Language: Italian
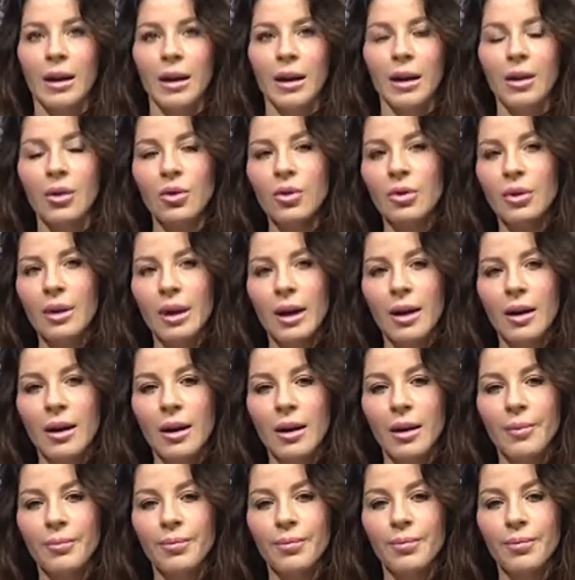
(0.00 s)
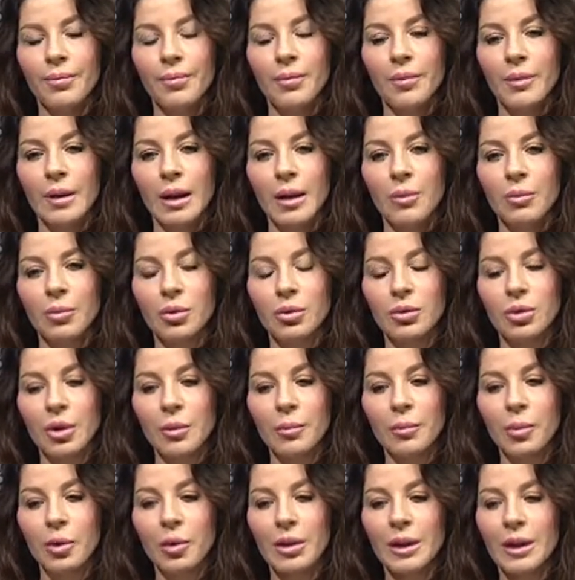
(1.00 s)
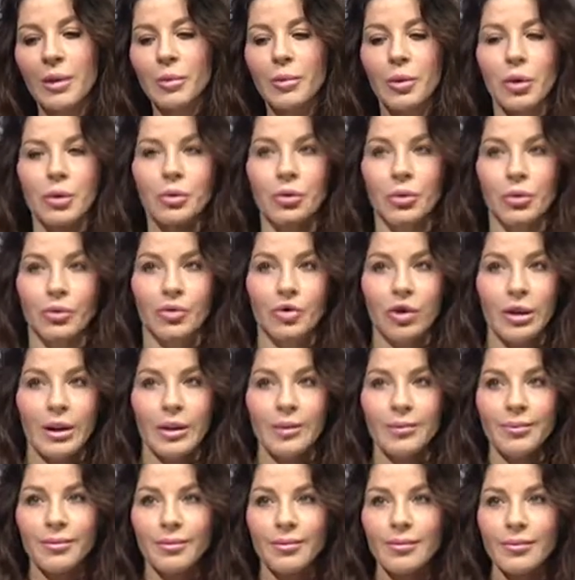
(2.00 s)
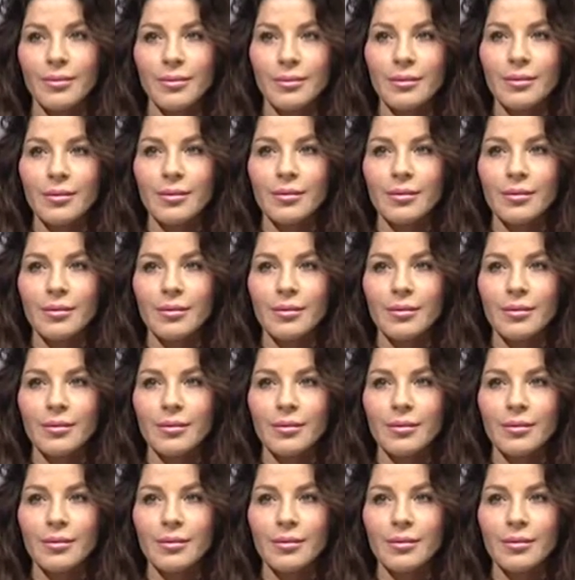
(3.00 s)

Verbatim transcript: E allora mm, purtroppo chi produce